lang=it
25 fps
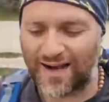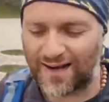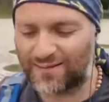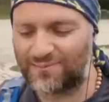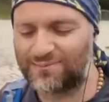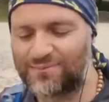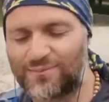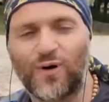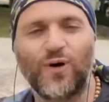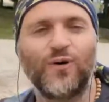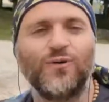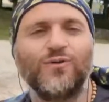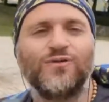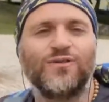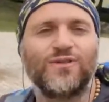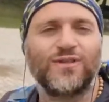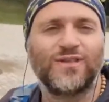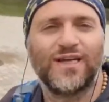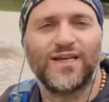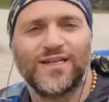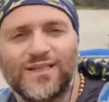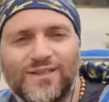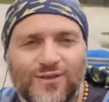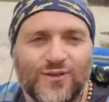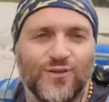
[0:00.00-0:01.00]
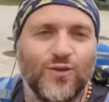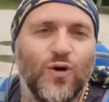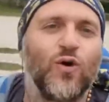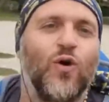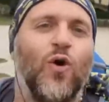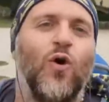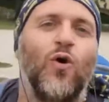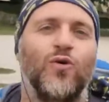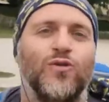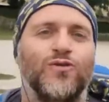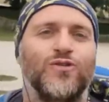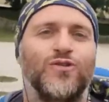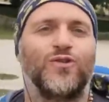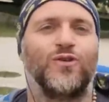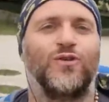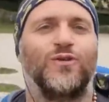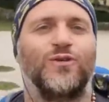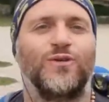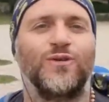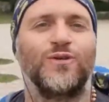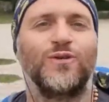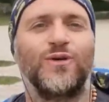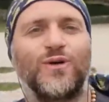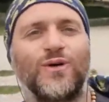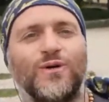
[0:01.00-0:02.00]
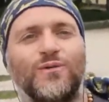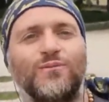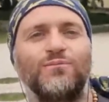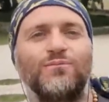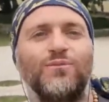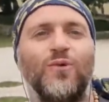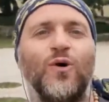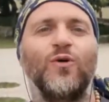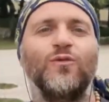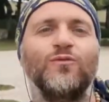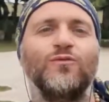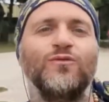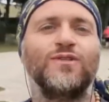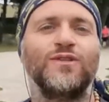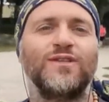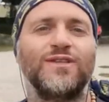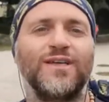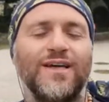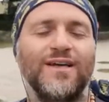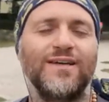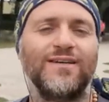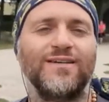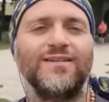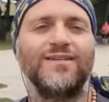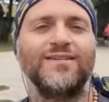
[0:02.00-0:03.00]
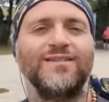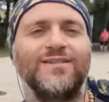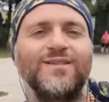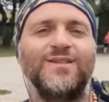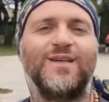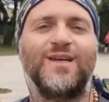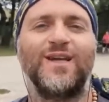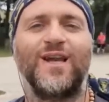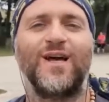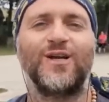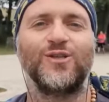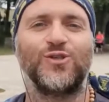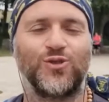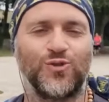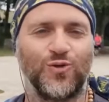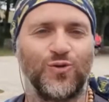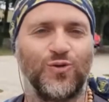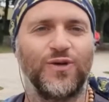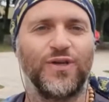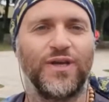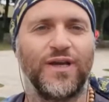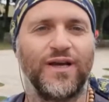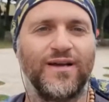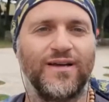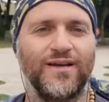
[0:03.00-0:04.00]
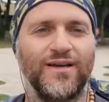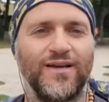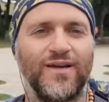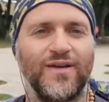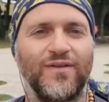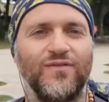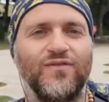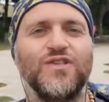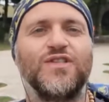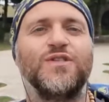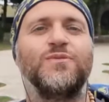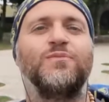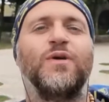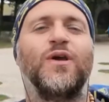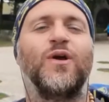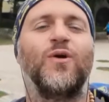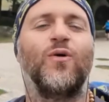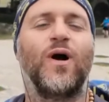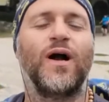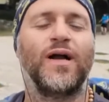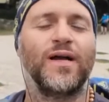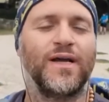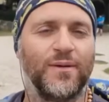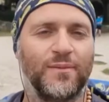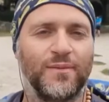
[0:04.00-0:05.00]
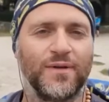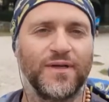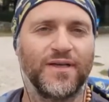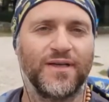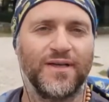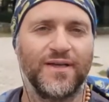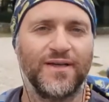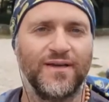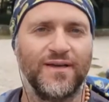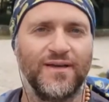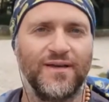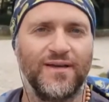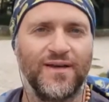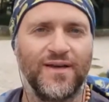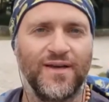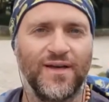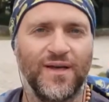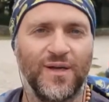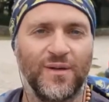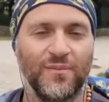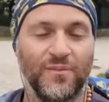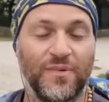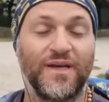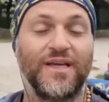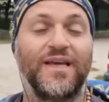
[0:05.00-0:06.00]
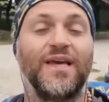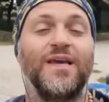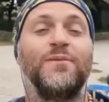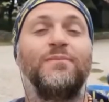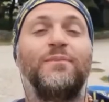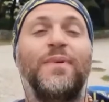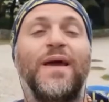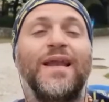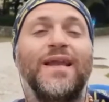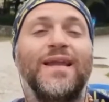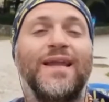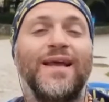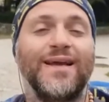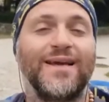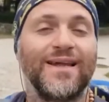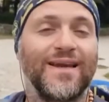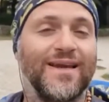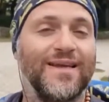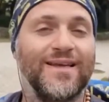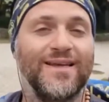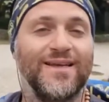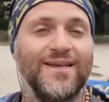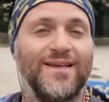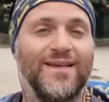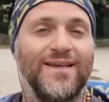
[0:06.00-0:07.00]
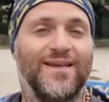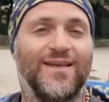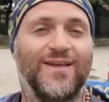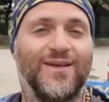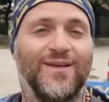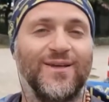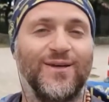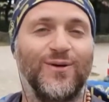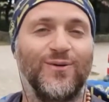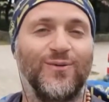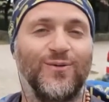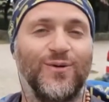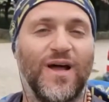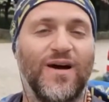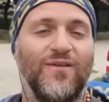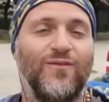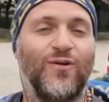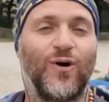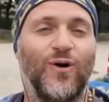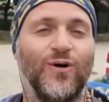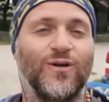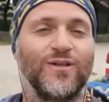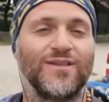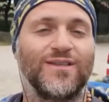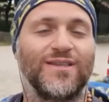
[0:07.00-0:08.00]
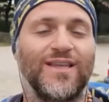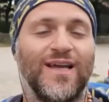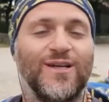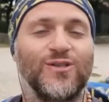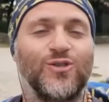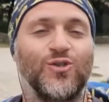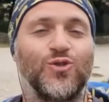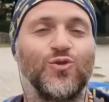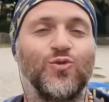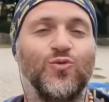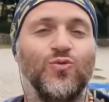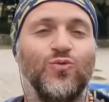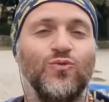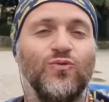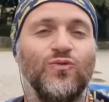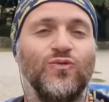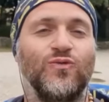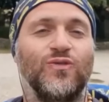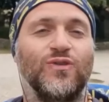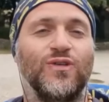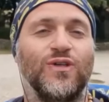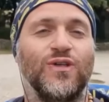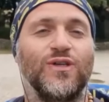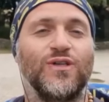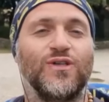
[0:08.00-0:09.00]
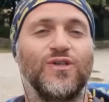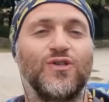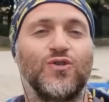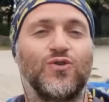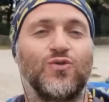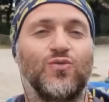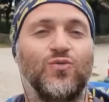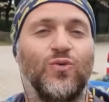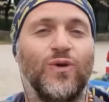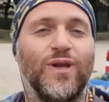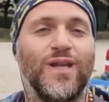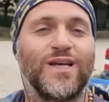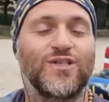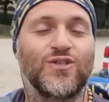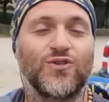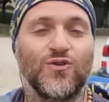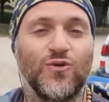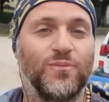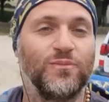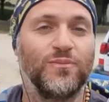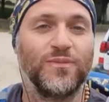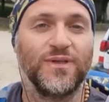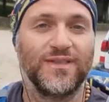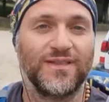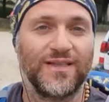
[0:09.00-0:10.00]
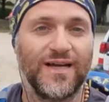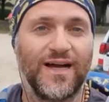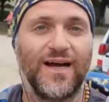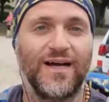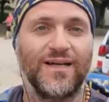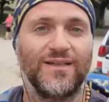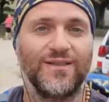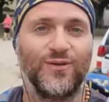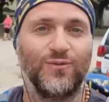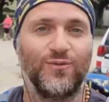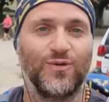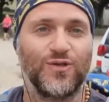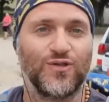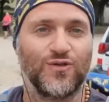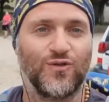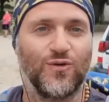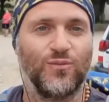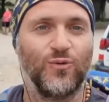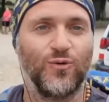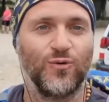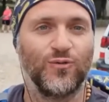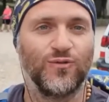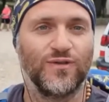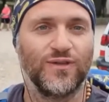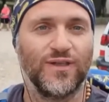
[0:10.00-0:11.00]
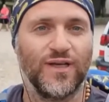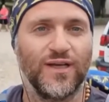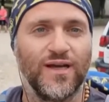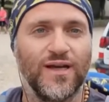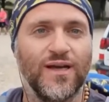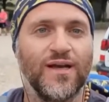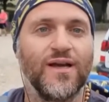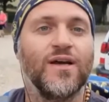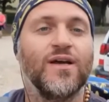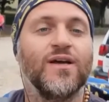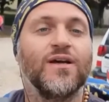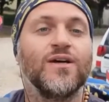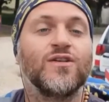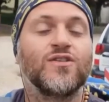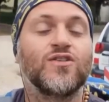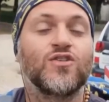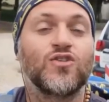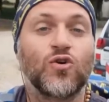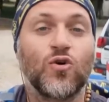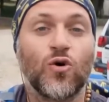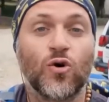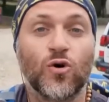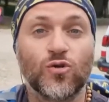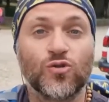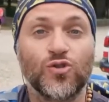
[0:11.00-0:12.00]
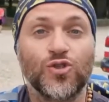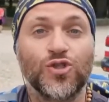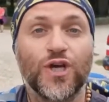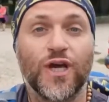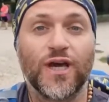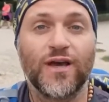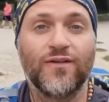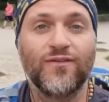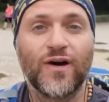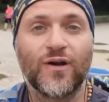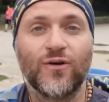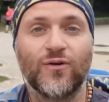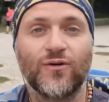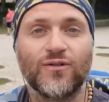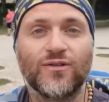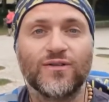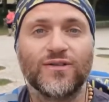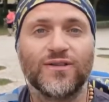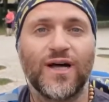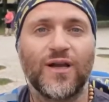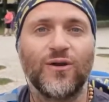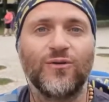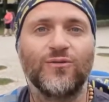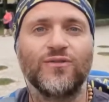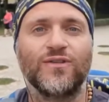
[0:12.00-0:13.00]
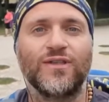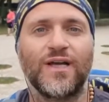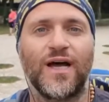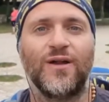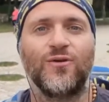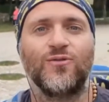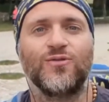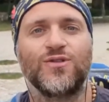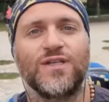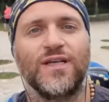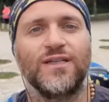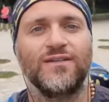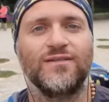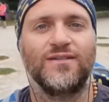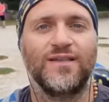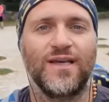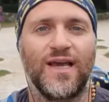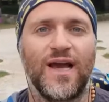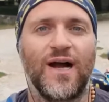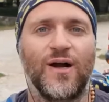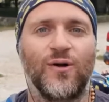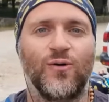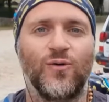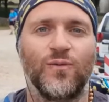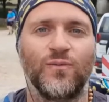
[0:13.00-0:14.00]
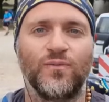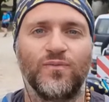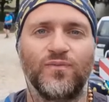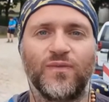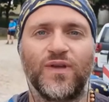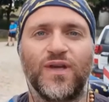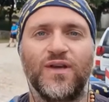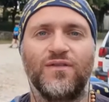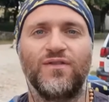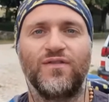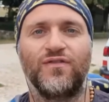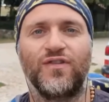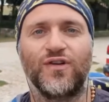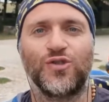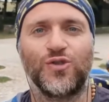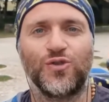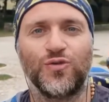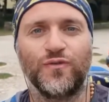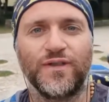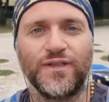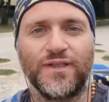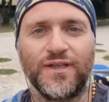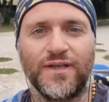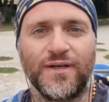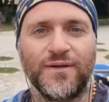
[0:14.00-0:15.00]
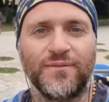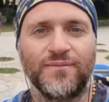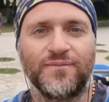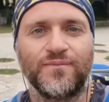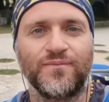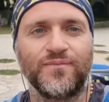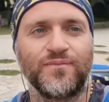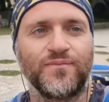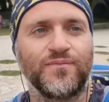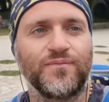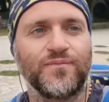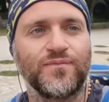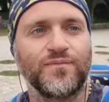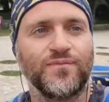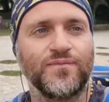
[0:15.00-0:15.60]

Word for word: al Monte Dogozo, Monte della Gioia e vi spiego anche perché perché i pellegrini, una volta giunti sulla sommità di questo monte, scorgevano da lontano Santiago, che vi faccio vedere.